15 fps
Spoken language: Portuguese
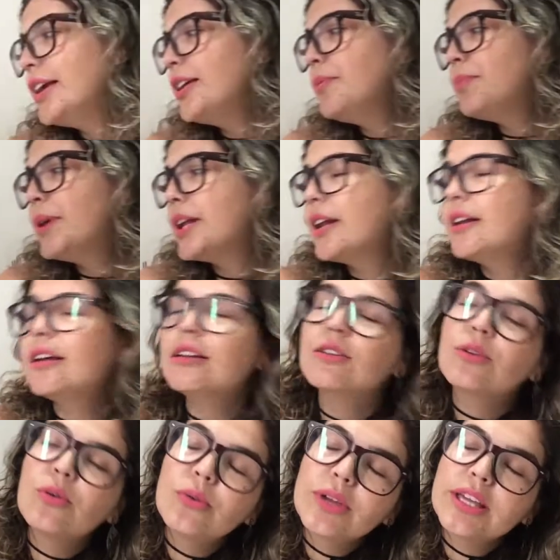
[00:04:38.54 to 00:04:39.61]
Em paralelo
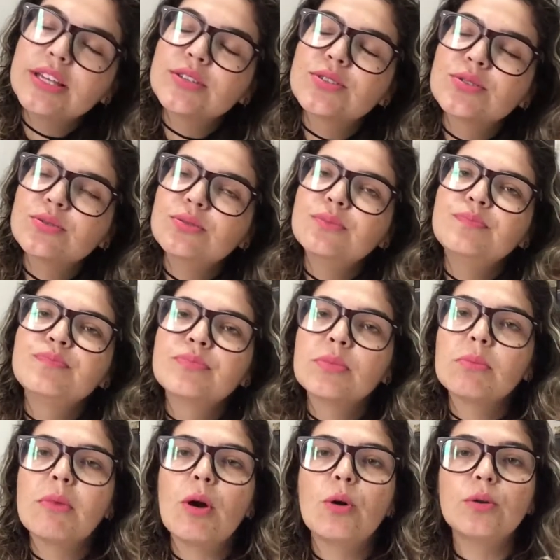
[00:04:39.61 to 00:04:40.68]
com isso,
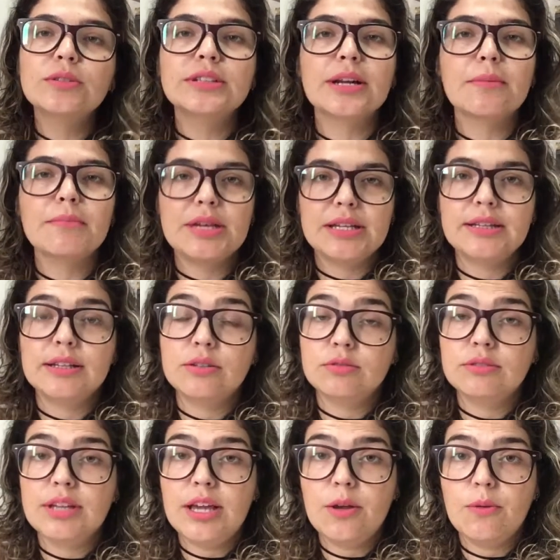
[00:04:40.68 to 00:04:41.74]
uma outra meta que eu
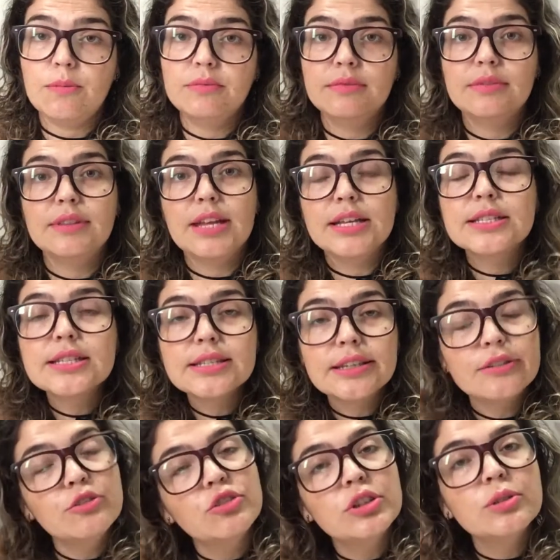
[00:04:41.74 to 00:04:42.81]
tenho nesse
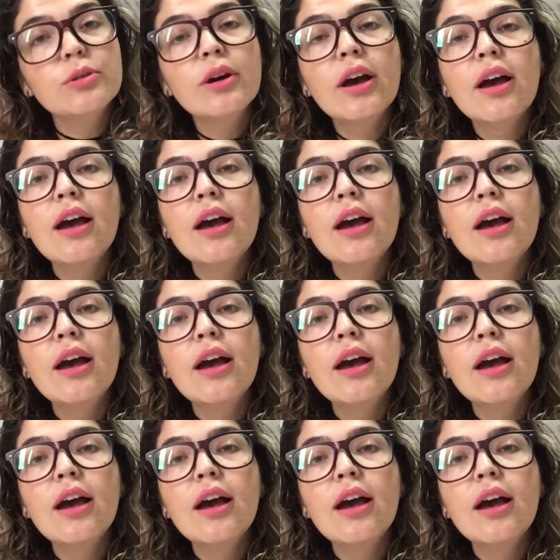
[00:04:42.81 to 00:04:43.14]
sentido